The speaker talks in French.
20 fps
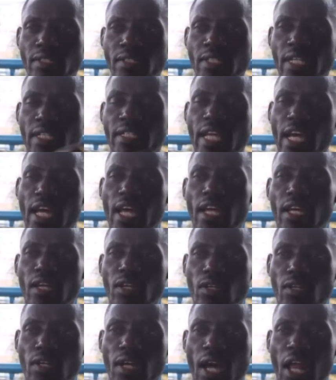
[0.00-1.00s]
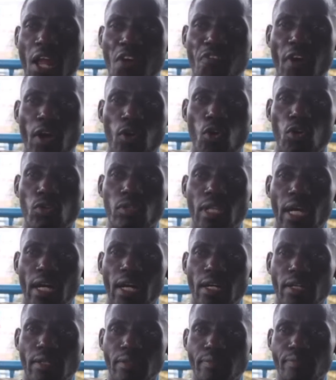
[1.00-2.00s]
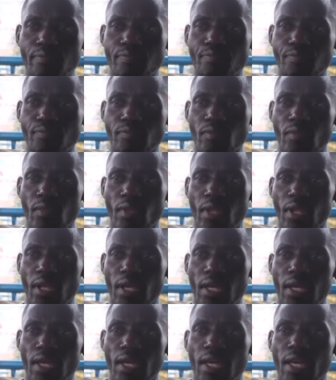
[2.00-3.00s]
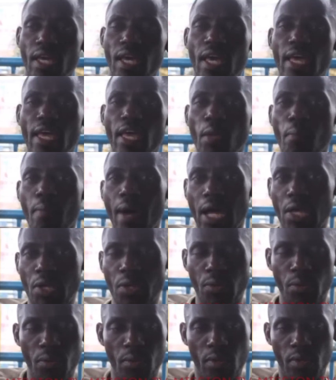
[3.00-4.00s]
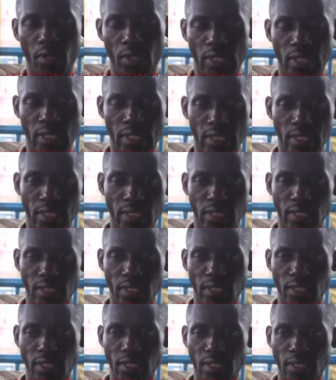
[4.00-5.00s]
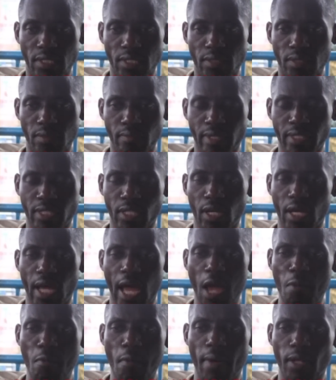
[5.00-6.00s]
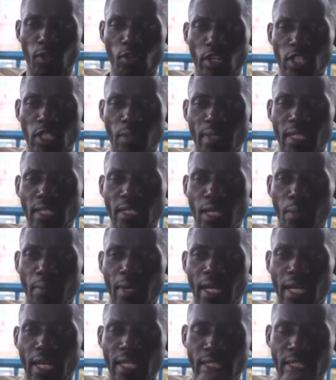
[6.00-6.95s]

J'étais à la fois content et ébahi parce qu'à un moment donné, je me disais, mais